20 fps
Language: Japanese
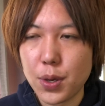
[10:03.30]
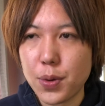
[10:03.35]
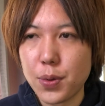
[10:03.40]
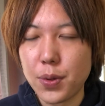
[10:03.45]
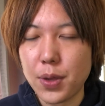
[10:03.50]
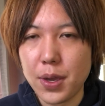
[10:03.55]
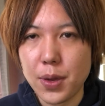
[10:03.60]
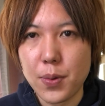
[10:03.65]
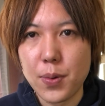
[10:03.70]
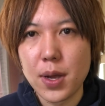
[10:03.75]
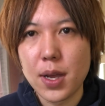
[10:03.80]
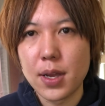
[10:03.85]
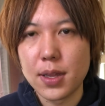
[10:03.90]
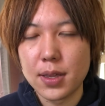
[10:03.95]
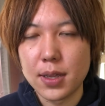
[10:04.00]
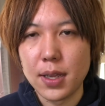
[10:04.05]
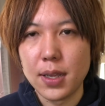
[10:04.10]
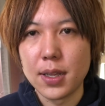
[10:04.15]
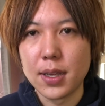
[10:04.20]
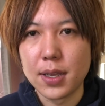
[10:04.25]
をね分
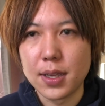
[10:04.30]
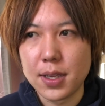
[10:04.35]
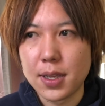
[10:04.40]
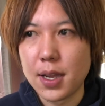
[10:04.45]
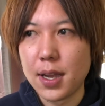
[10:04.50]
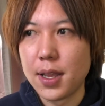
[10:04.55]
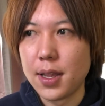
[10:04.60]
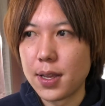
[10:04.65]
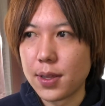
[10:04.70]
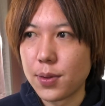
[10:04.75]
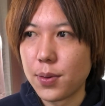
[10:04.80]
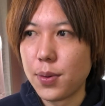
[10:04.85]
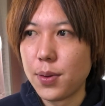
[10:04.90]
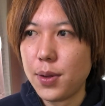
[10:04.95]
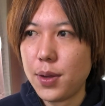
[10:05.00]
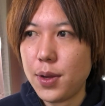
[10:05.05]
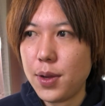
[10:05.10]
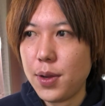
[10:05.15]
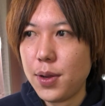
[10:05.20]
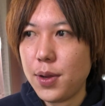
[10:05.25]
かっていただきたいなと
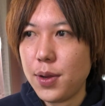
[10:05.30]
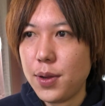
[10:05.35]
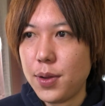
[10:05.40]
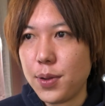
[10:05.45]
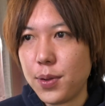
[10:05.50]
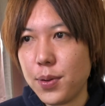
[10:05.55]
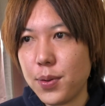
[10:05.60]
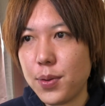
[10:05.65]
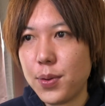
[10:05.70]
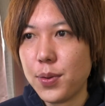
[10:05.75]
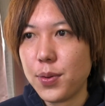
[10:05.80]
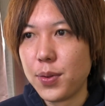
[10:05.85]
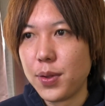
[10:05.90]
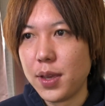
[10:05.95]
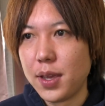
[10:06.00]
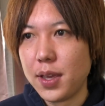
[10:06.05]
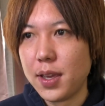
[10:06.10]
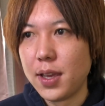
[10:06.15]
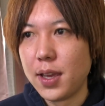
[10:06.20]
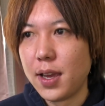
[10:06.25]
いうふう
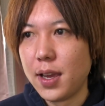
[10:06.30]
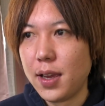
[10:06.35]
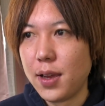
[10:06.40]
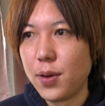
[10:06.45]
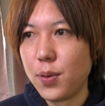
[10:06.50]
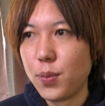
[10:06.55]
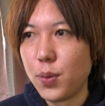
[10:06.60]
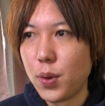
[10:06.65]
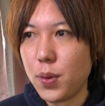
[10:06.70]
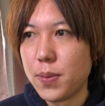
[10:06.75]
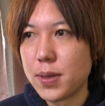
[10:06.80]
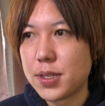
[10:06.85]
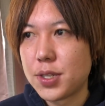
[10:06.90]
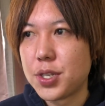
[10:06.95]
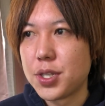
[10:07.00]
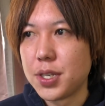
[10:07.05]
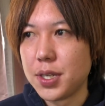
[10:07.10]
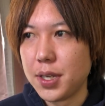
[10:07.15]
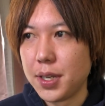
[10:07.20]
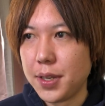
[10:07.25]
に、えー、思います
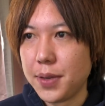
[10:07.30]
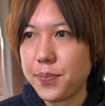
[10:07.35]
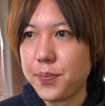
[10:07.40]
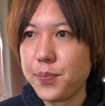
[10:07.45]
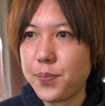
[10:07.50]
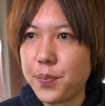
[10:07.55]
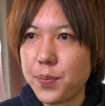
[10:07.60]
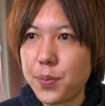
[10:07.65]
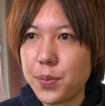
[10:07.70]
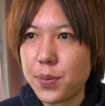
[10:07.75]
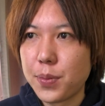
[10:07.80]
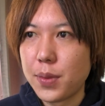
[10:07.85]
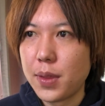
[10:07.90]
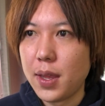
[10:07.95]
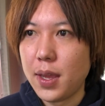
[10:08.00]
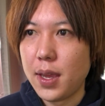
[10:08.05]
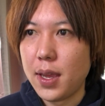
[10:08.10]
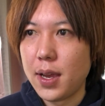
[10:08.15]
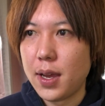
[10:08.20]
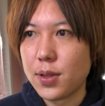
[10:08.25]
し
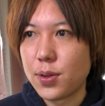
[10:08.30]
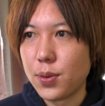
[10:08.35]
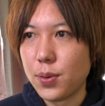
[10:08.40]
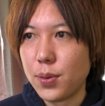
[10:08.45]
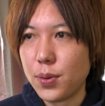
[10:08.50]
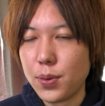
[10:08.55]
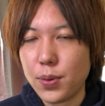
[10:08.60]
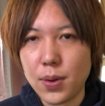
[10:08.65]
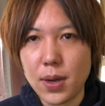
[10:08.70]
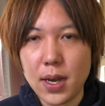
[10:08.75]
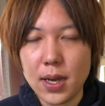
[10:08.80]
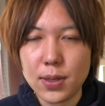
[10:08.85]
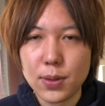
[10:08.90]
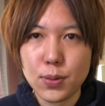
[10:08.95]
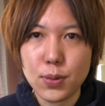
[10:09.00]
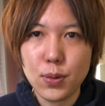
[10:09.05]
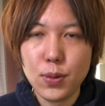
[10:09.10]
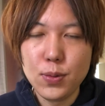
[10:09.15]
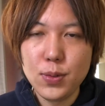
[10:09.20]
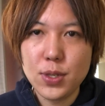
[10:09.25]
であとあ
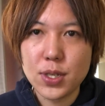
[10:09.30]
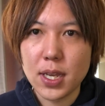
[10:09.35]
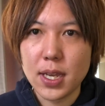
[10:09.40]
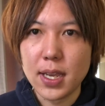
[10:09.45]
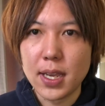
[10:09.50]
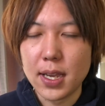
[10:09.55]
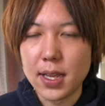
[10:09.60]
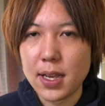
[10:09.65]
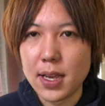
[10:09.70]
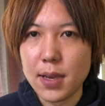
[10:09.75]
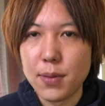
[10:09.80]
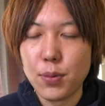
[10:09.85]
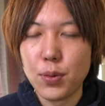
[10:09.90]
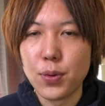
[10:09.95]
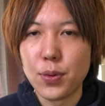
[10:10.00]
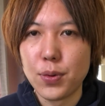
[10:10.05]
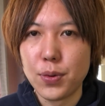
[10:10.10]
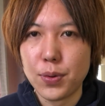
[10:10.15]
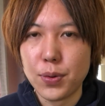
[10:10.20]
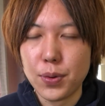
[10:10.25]
の飲んじゃいけないも
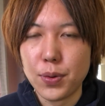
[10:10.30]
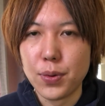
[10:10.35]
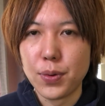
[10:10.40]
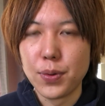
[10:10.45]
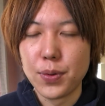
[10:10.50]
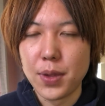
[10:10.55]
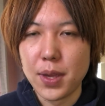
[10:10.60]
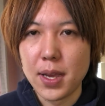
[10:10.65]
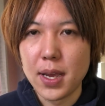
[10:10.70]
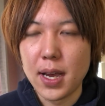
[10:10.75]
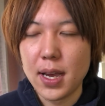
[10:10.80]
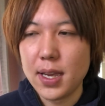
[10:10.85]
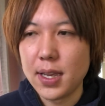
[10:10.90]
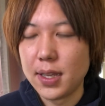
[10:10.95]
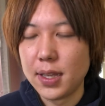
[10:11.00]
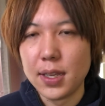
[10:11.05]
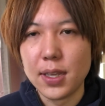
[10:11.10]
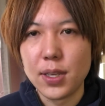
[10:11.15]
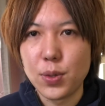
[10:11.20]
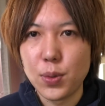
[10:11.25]
のをね安易
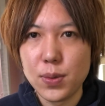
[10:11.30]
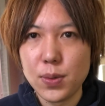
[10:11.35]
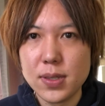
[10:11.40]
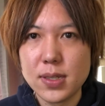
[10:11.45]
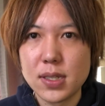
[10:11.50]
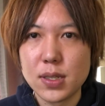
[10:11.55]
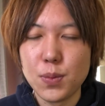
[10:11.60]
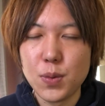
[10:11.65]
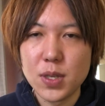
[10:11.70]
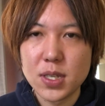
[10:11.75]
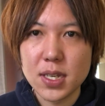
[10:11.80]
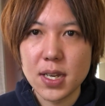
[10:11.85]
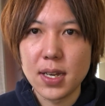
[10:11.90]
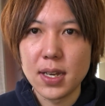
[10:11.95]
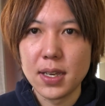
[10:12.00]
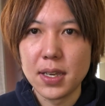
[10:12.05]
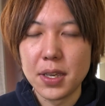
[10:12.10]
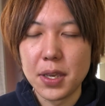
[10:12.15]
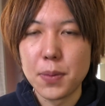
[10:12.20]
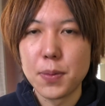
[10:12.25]
に人に勧めちゃ
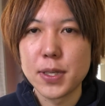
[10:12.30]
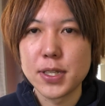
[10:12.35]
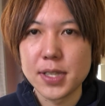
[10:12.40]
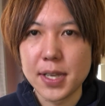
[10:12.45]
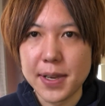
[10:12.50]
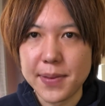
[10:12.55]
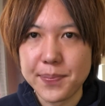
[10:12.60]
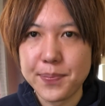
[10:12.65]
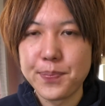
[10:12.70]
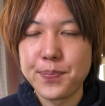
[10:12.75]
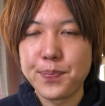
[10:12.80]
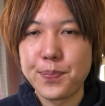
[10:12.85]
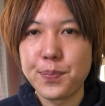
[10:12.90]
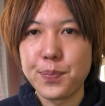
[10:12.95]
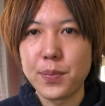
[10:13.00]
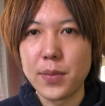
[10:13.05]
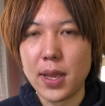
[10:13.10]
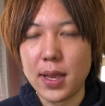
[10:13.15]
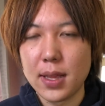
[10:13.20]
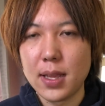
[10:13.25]
いけません
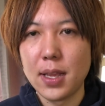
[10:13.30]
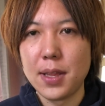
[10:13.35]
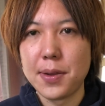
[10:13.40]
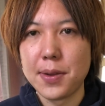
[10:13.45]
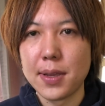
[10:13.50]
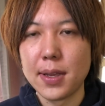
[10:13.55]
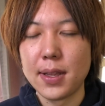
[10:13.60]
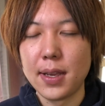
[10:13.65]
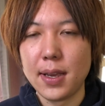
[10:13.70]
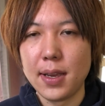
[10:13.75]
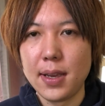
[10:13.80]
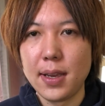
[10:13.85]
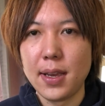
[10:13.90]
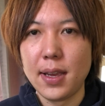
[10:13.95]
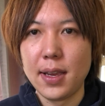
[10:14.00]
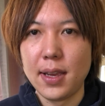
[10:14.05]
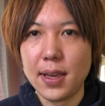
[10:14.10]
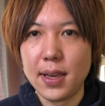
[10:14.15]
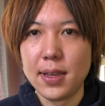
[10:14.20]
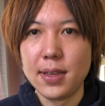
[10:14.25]
ねてなわけで、
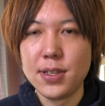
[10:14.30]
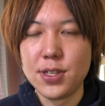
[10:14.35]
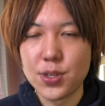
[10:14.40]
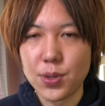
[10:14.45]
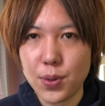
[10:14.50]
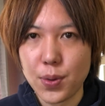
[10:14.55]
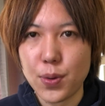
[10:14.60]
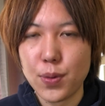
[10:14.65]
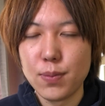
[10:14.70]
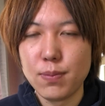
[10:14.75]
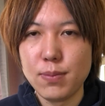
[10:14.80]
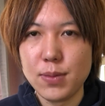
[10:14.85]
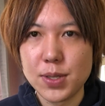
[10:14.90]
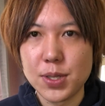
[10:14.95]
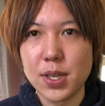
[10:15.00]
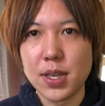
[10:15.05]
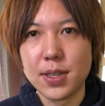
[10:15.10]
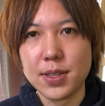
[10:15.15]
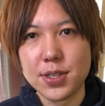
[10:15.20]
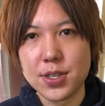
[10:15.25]
えー、以上水
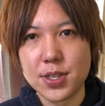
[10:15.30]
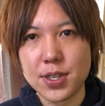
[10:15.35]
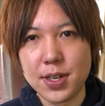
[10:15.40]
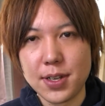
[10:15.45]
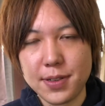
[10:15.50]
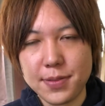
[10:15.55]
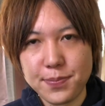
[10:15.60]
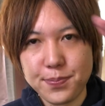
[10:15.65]
にゃんでした